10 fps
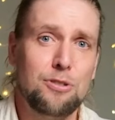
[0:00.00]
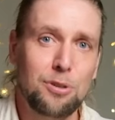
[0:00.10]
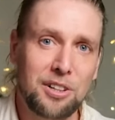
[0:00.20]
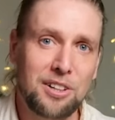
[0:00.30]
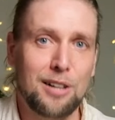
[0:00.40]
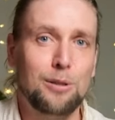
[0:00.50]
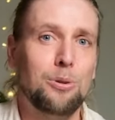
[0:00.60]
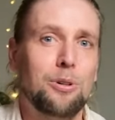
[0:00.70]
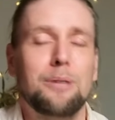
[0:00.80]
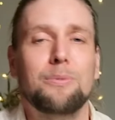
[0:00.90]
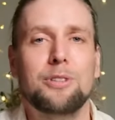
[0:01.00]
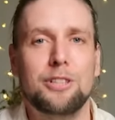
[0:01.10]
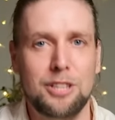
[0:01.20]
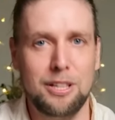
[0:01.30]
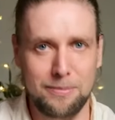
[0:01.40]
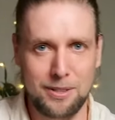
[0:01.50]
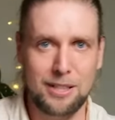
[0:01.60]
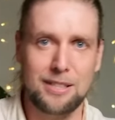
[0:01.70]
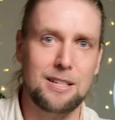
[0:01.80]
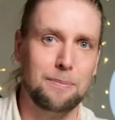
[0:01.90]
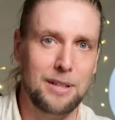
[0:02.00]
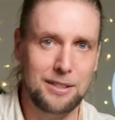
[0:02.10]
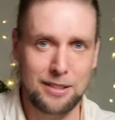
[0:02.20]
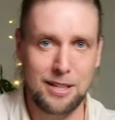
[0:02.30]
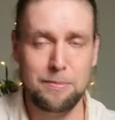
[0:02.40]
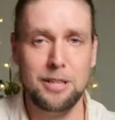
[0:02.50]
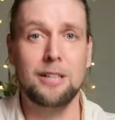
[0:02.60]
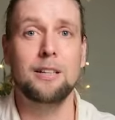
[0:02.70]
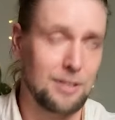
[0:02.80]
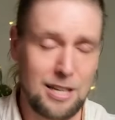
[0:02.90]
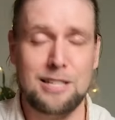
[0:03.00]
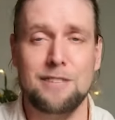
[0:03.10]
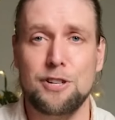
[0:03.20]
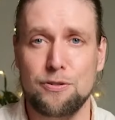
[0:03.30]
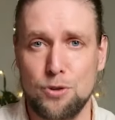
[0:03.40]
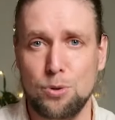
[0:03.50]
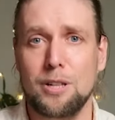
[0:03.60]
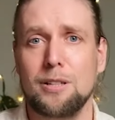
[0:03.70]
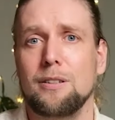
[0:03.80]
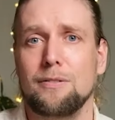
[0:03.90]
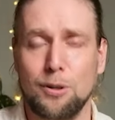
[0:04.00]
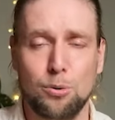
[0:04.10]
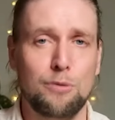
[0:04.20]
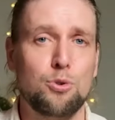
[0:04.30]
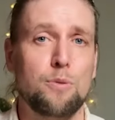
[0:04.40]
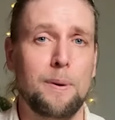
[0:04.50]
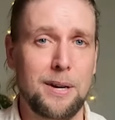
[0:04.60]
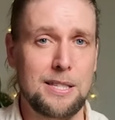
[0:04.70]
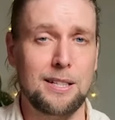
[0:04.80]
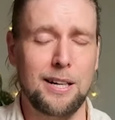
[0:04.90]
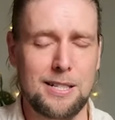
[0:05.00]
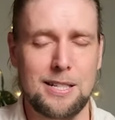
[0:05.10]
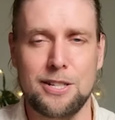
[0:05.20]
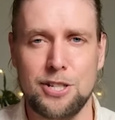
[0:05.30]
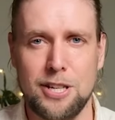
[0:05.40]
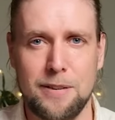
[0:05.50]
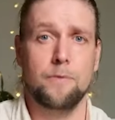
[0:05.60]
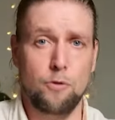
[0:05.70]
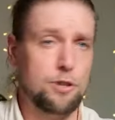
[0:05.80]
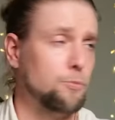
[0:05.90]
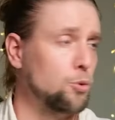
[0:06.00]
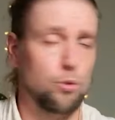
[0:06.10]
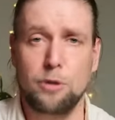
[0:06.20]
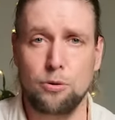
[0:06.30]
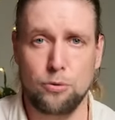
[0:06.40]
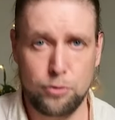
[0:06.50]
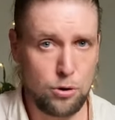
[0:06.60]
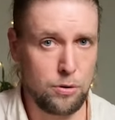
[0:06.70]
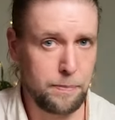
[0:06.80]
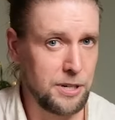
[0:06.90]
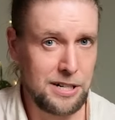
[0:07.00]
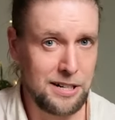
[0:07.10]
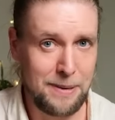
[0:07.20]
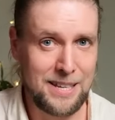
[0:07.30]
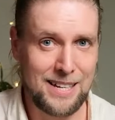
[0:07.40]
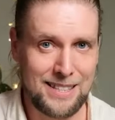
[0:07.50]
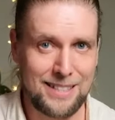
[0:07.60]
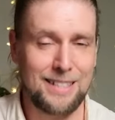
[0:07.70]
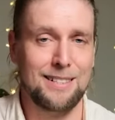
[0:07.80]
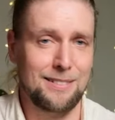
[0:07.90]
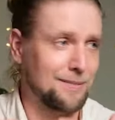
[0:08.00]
что ты как лох работаешь там от зарплаты до обеда. Если не веришь в чудо, такую ловушку попасться гораздо сложнее. В общем, тут, думаю, все предельно понятно, да,